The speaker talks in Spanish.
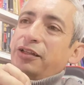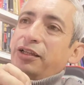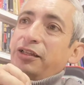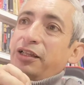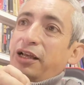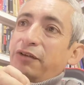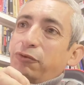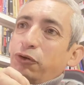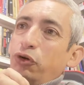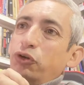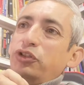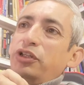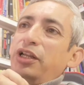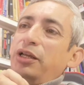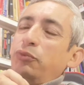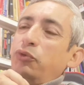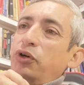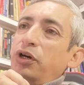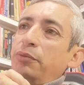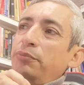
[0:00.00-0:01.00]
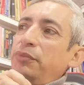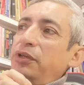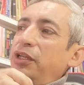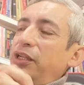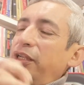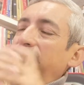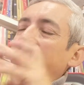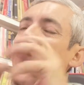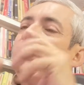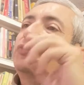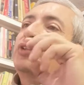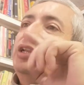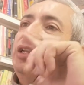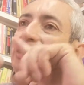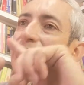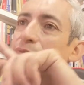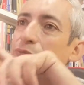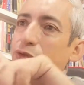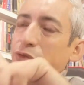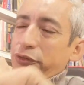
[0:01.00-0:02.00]
de flor de la bugambilia,
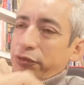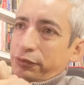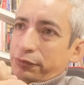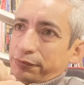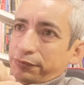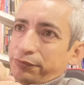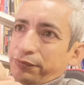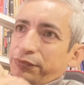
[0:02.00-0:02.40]
limón,